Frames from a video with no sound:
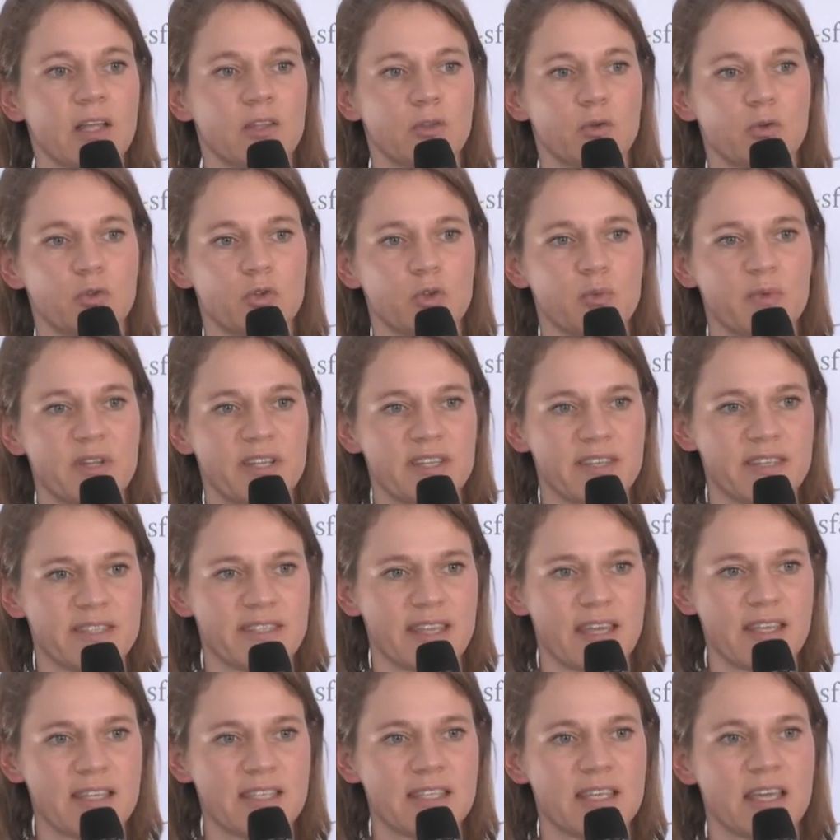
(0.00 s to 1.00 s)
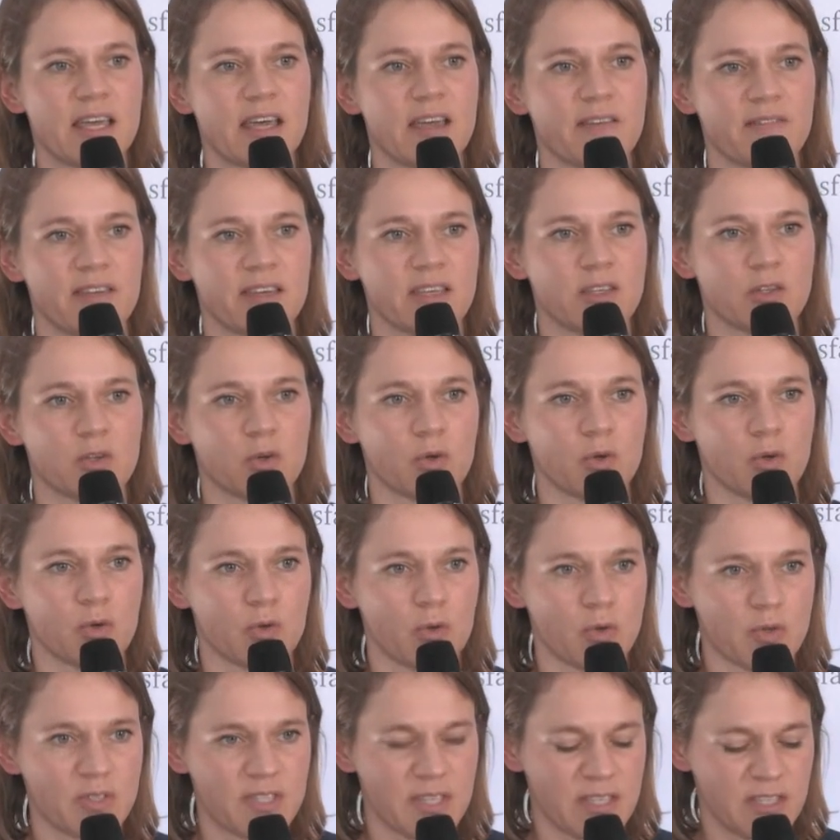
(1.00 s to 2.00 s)
de 2017 avec
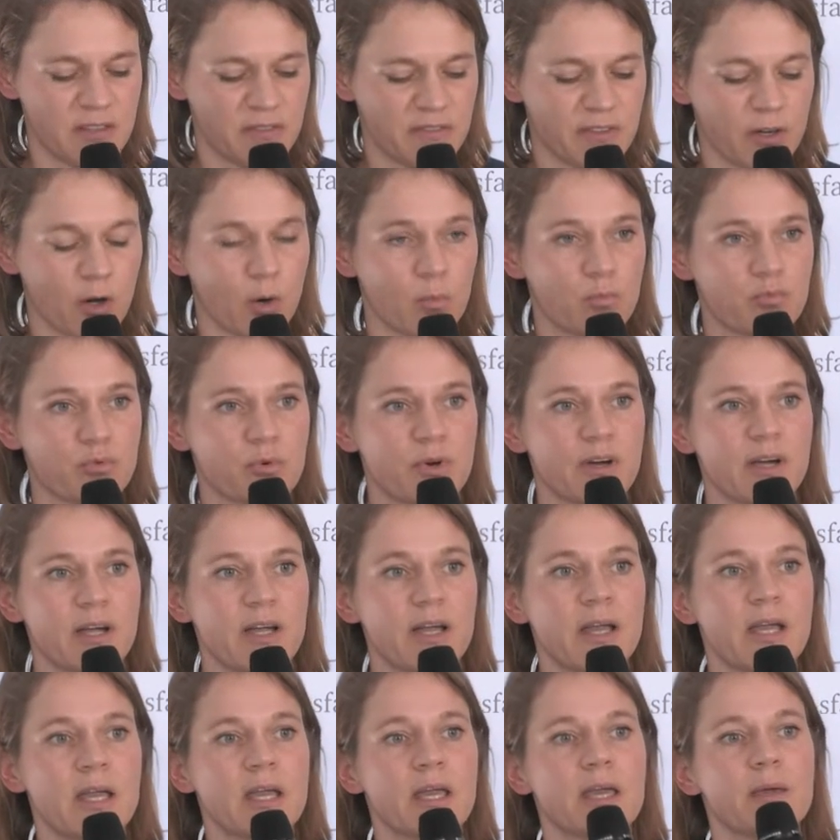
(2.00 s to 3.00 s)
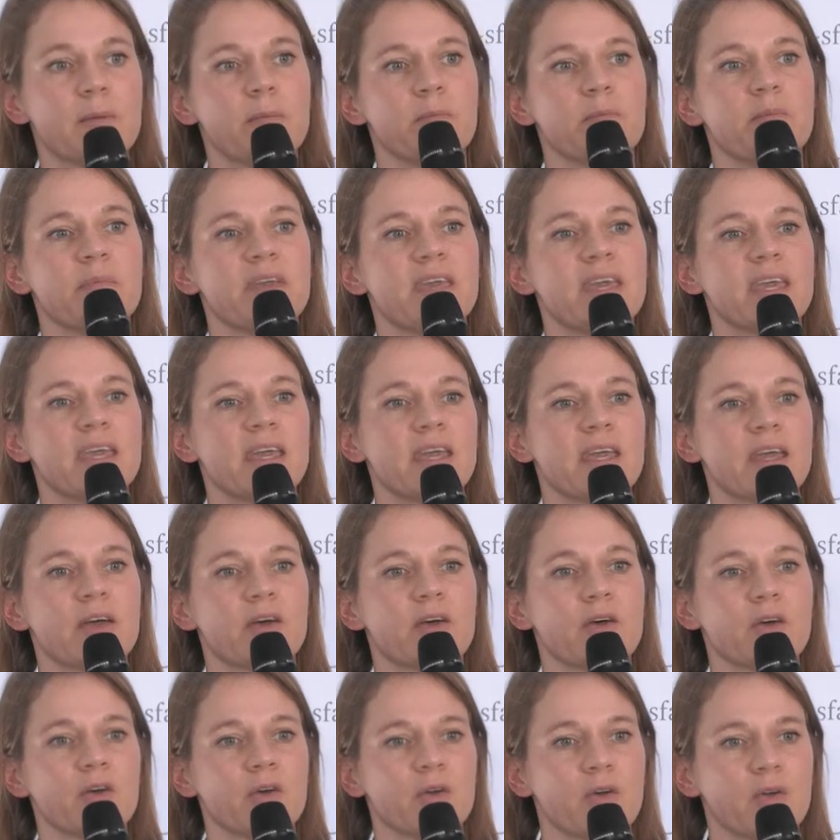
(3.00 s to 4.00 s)
euh, ces différents points. Mais
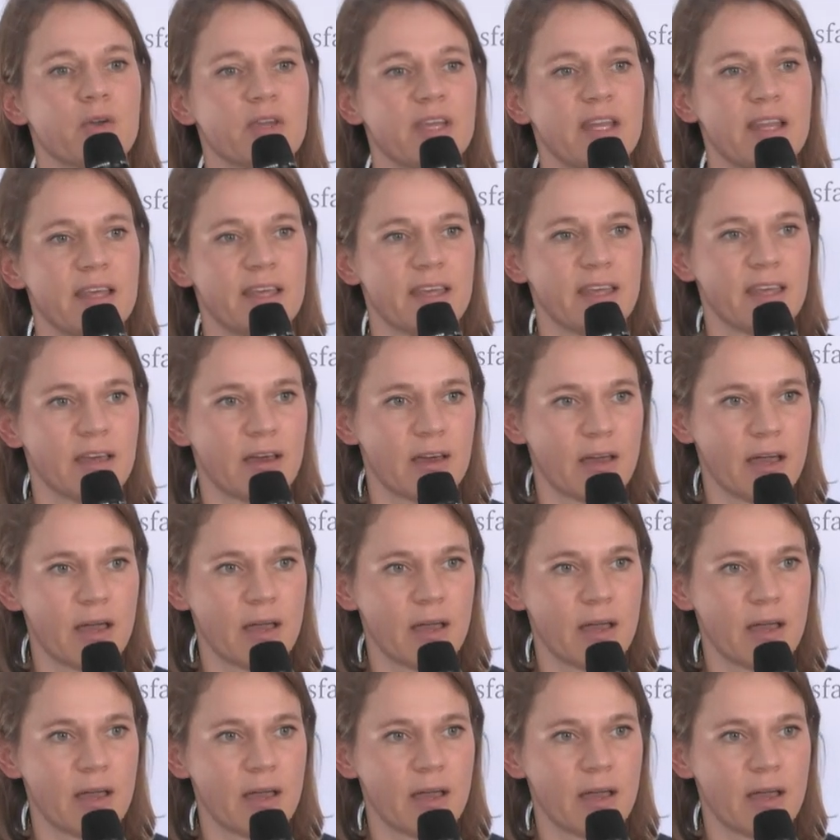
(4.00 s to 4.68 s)
euh, il est euh,